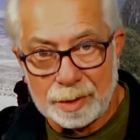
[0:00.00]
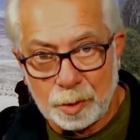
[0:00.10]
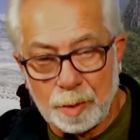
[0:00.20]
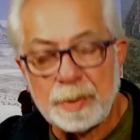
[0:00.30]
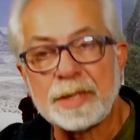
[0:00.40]
a
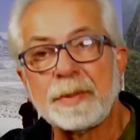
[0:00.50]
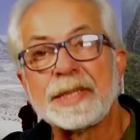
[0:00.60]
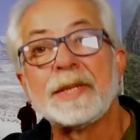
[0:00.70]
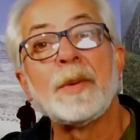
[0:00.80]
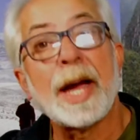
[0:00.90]
sua
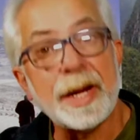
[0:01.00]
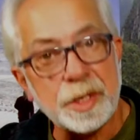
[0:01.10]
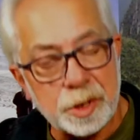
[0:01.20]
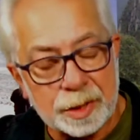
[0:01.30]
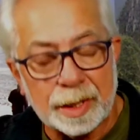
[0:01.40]
participação
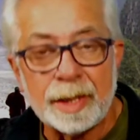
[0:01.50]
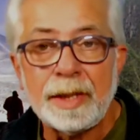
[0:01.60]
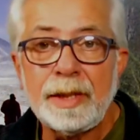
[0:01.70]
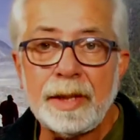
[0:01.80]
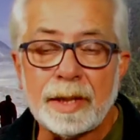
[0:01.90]
garantida.
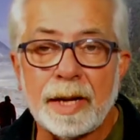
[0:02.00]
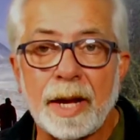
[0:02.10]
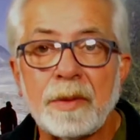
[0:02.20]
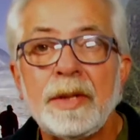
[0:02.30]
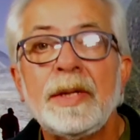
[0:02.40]
E é
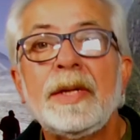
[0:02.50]
claro,